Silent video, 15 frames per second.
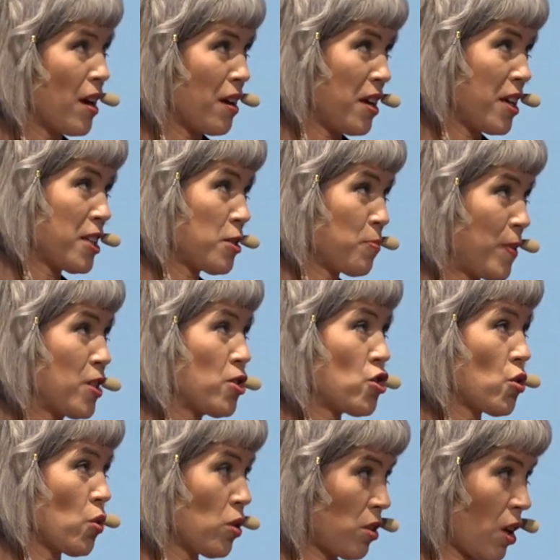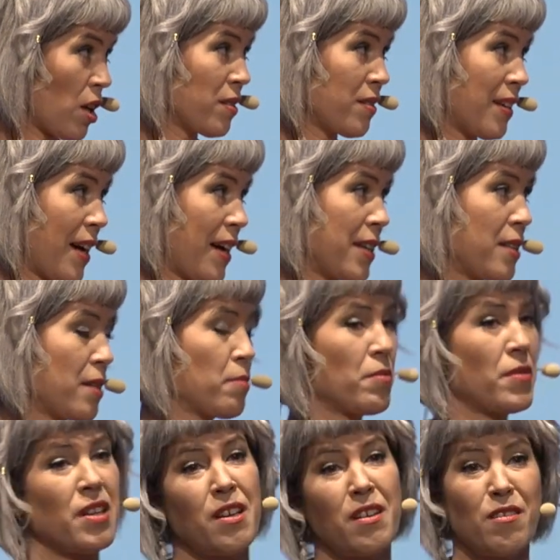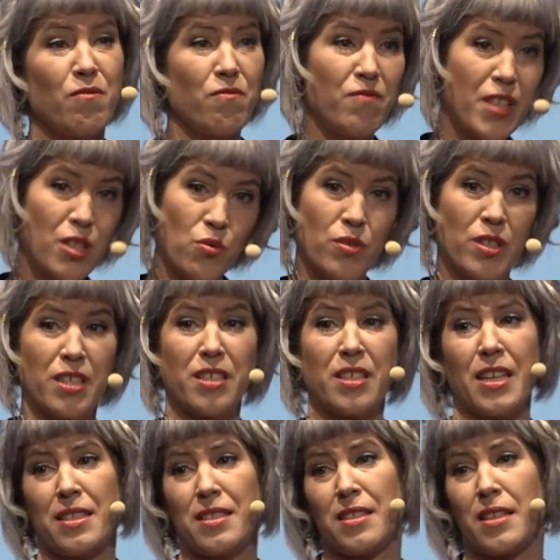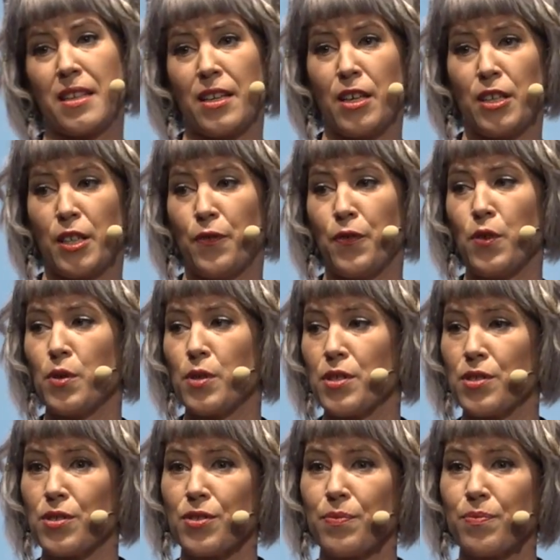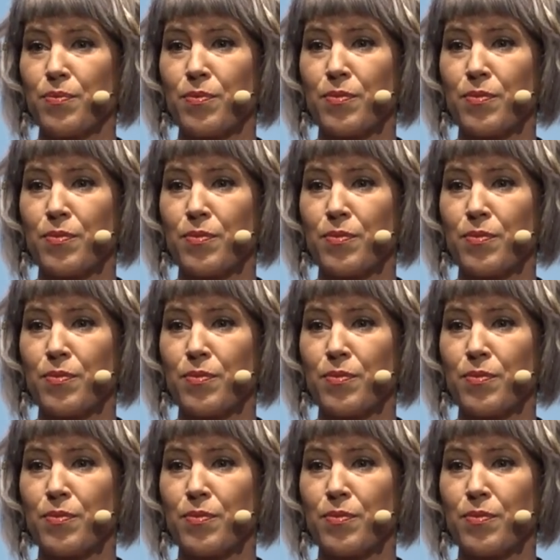ich bin schuld an deinem, wie du dich jetzt gerade fühlst.